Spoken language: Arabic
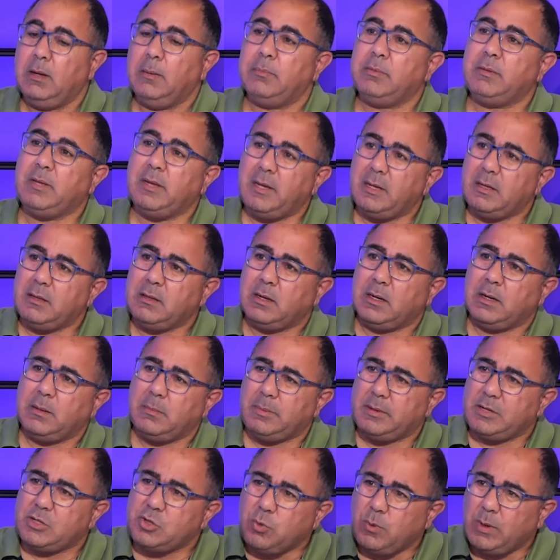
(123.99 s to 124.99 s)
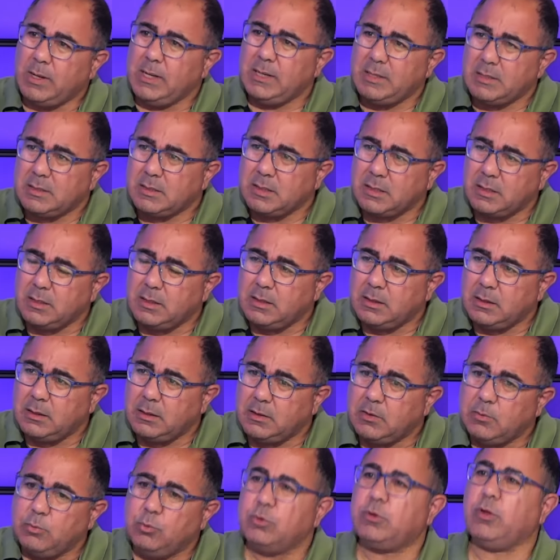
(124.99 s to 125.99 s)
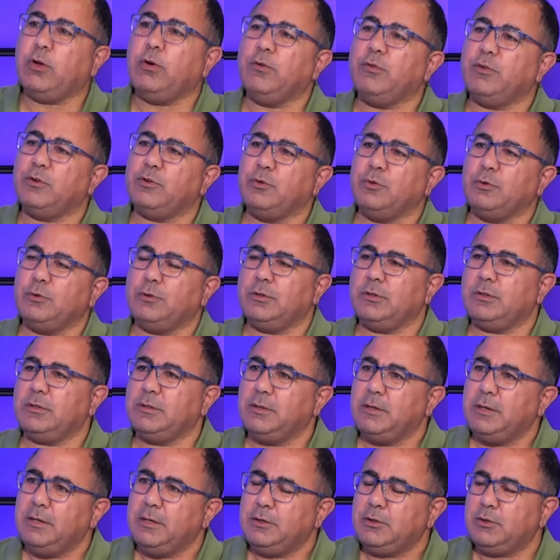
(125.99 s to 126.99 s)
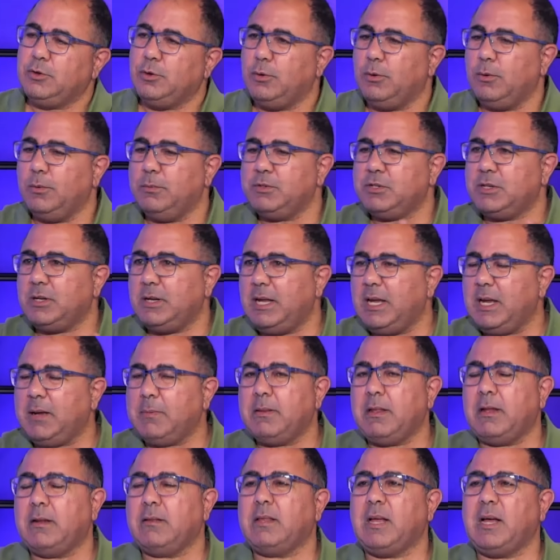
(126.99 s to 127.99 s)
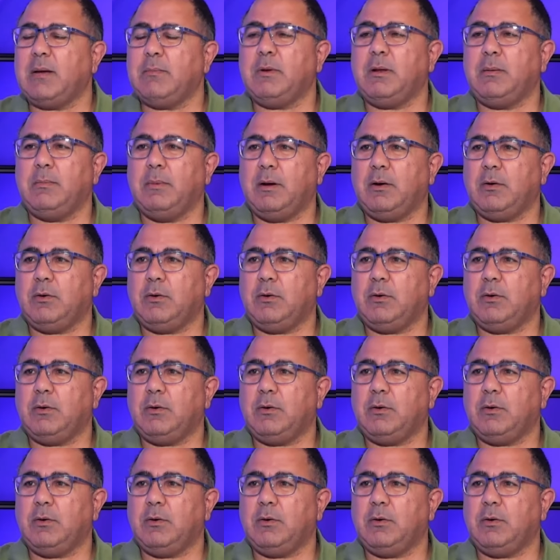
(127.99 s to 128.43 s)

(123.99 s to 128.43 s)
بتقدري بشوي صغيره تموتي اوفر دوز سو so مشان هيك بدنا نتعامل بس كمان